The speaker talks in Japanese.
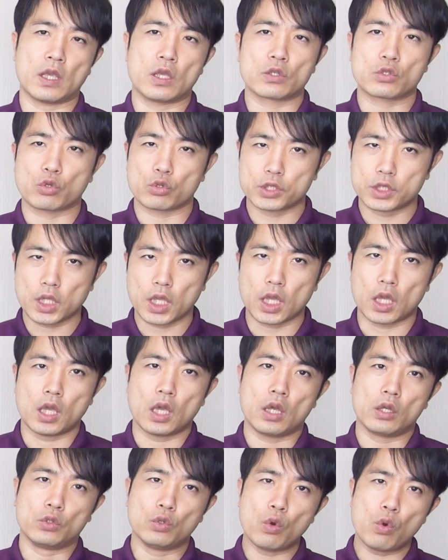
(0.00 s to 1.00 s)
そして
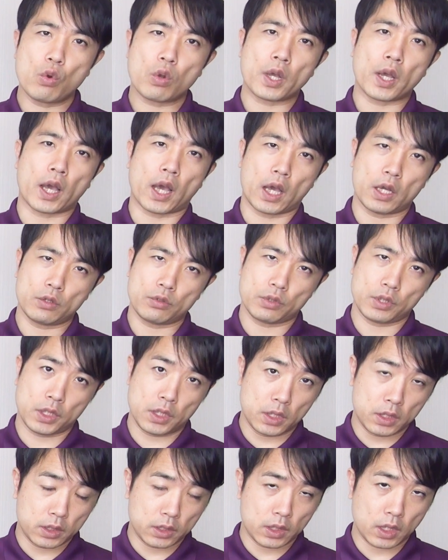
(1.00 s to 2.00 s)
脳がある
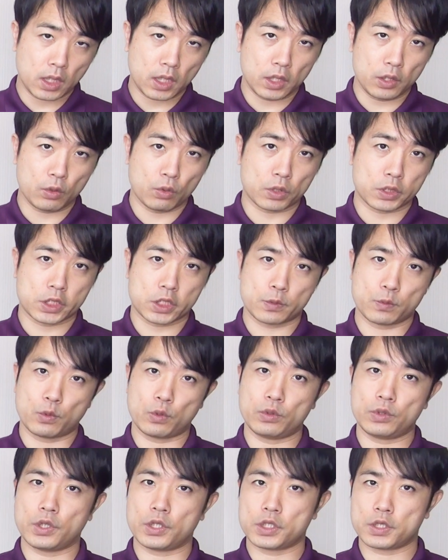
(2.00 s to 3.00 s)
一定量し
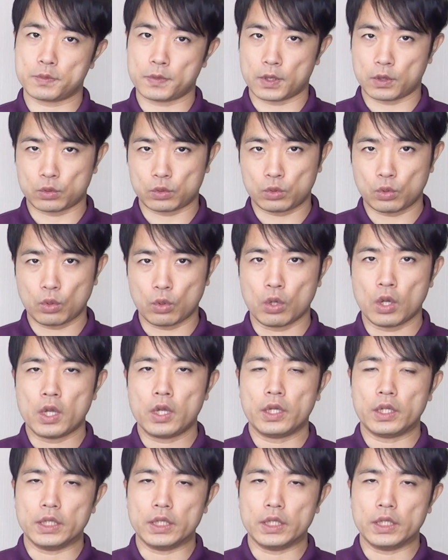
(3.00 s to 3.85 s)
ぼんでしまうと、